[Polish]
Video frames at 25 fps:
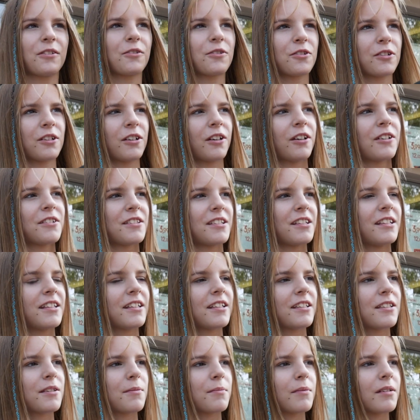dużo
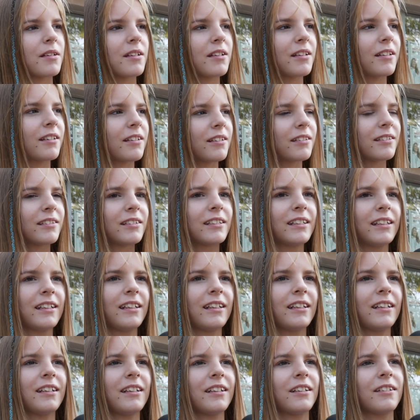chodziliśmy
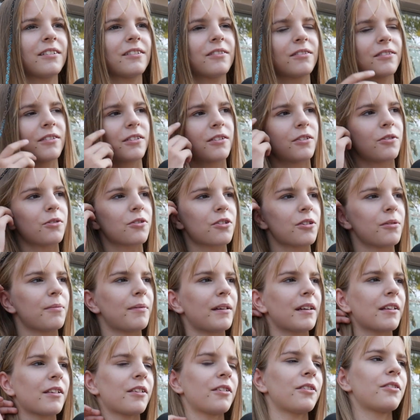i dużo,
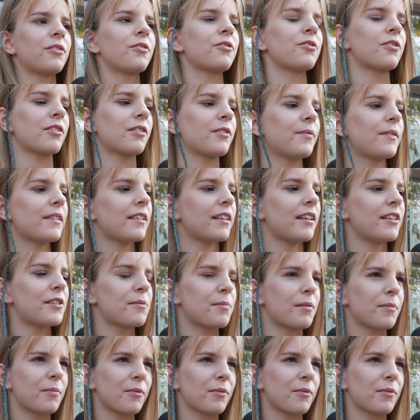bardzo dużo zwiedzaliśmy